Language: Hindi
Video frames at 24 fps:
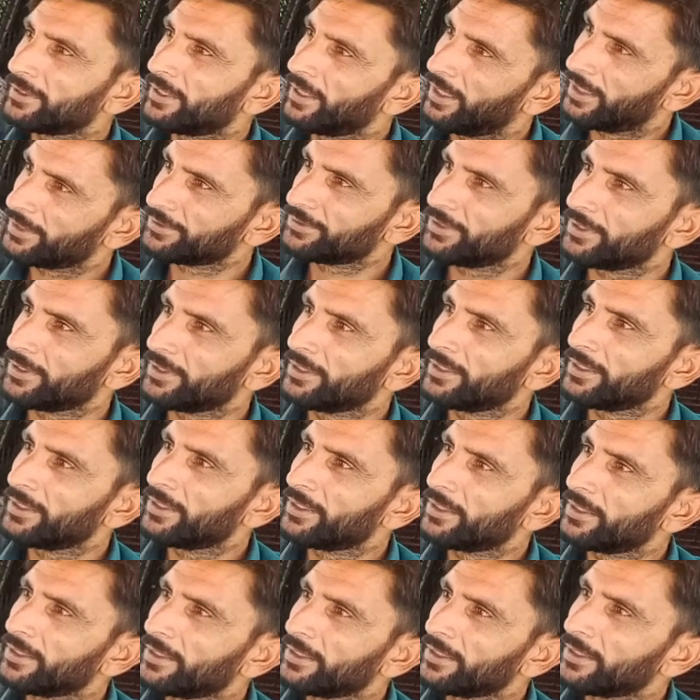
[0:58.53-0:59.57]
हाँ जी
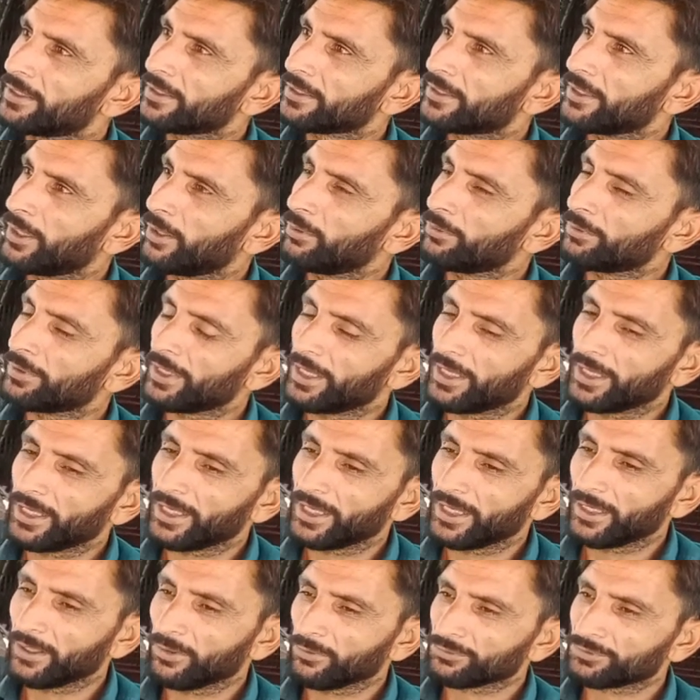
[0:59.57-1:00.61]
क्योंकि
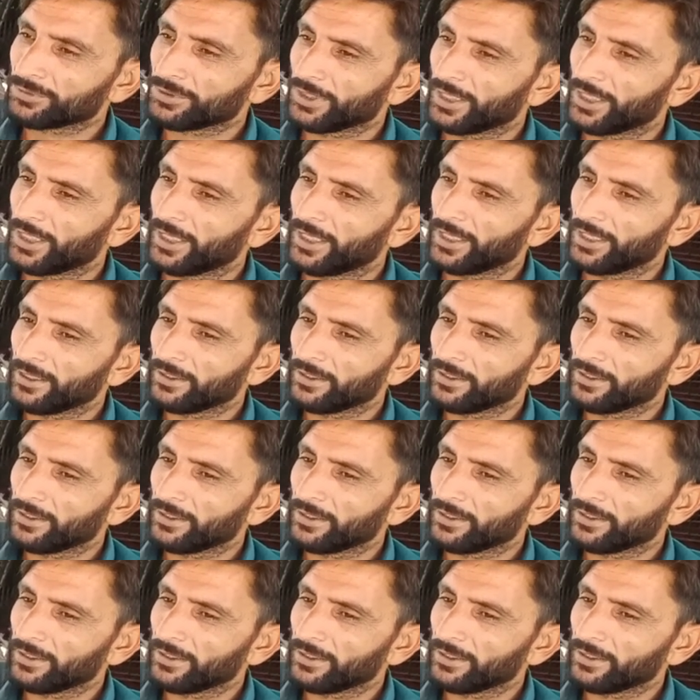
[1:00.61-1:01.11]
उसने